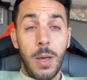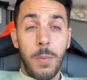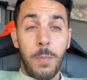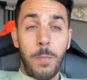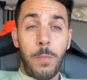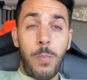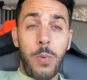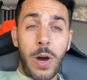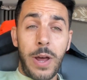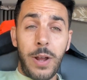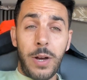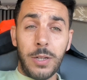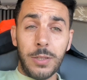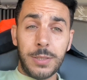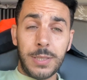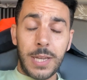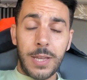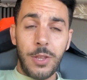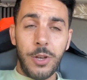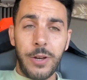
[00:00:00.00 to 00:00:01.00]
Bueno,
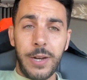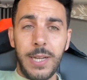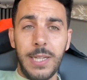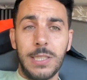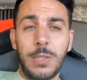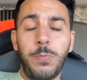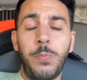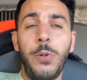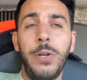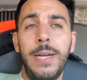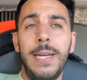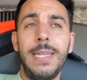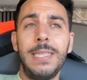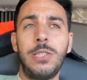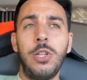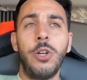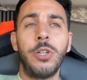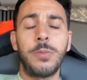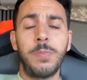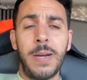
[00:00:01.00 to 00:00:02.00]
señores, pues
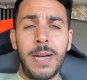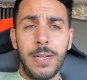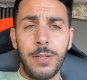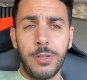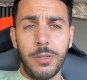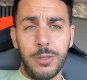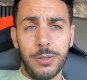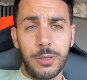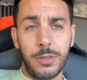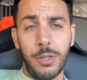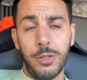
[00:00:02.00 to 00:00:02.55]
los bancos,